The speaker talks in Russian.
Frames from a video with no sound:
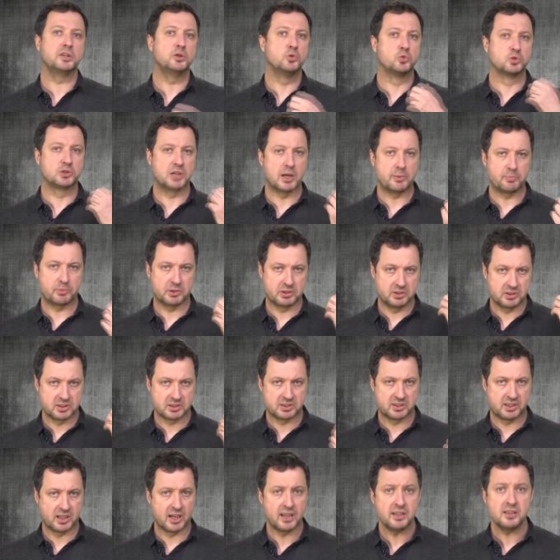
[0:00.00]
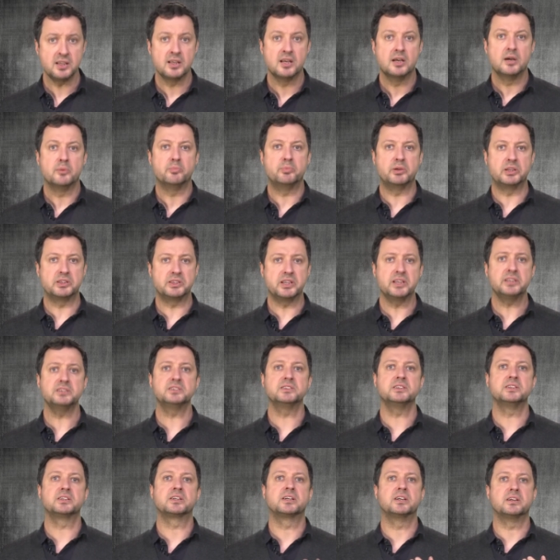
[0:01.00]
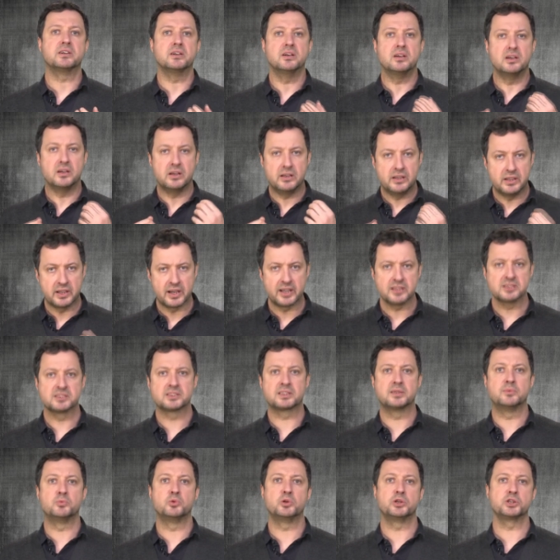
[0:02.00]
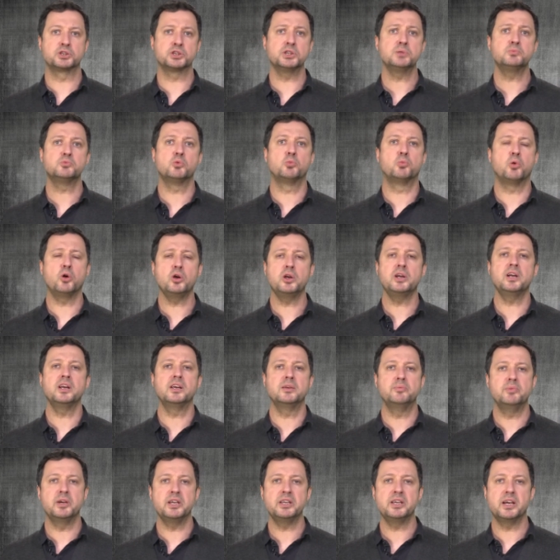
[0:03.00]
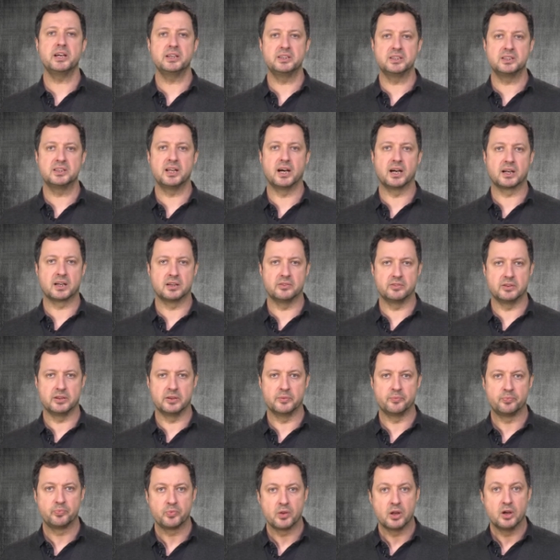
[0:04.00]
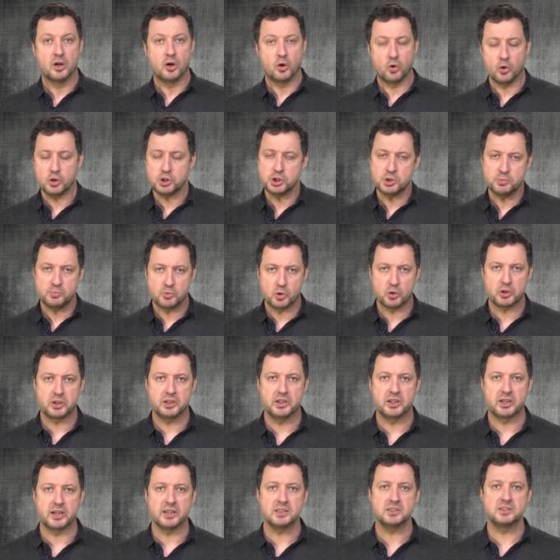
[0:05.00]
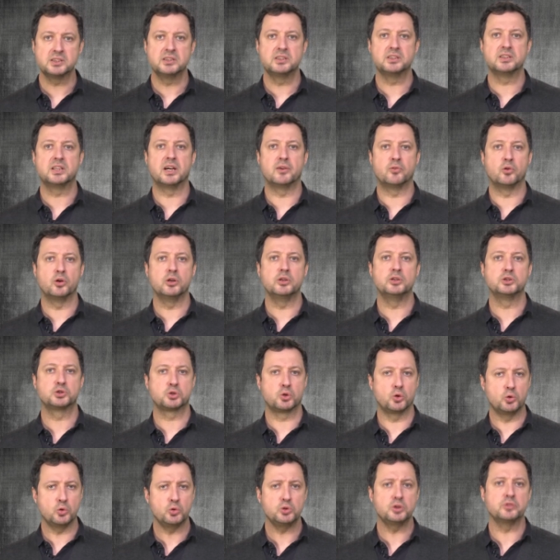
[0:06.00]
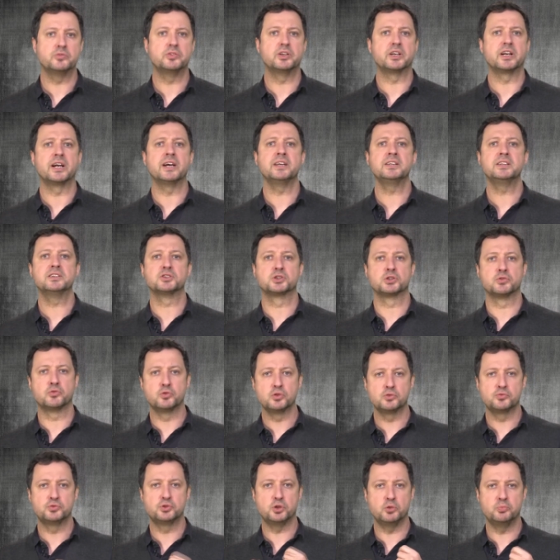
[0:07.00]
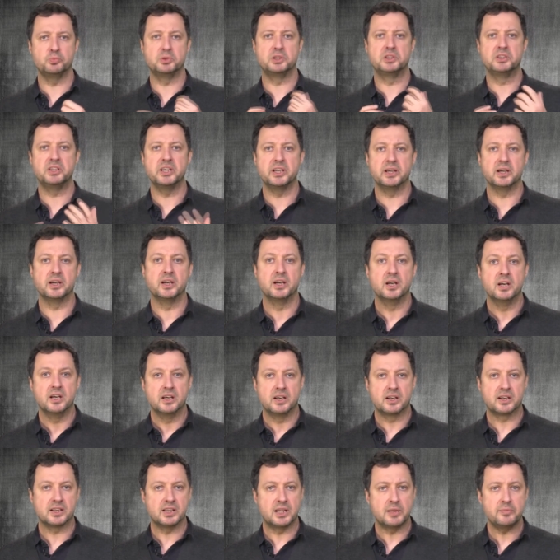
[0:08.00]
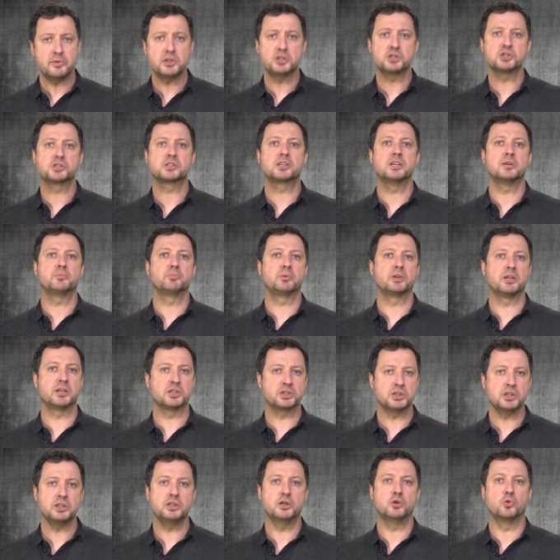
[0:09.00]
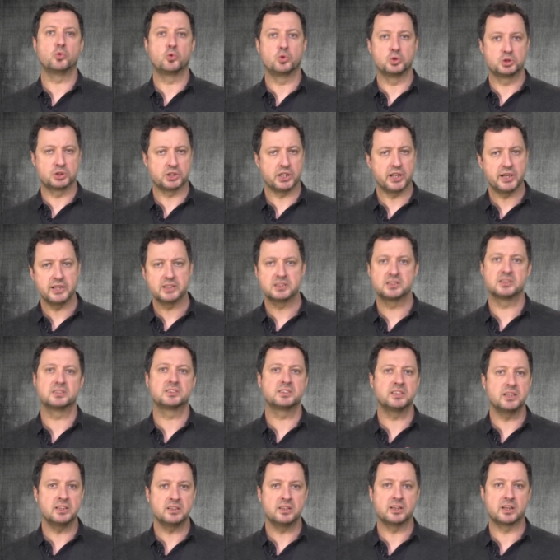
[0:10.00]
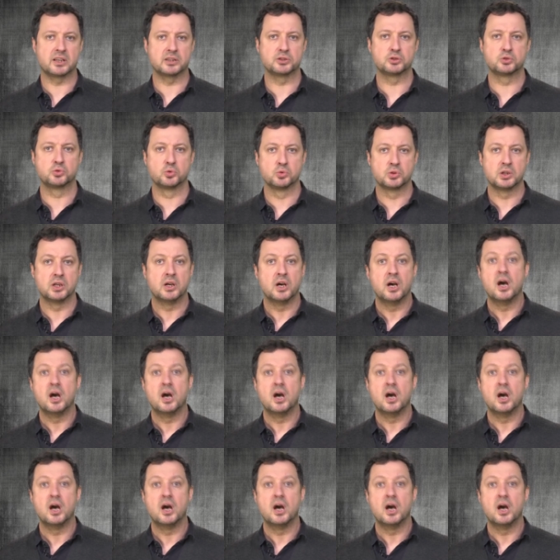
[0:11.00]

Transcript: и у западных стран претензии к иранскому режиму более или менее одинаковые. Очень многие иранцы недовольны, что люди в Иране живут все беднее, экономическое положение ухудшается, цены растут,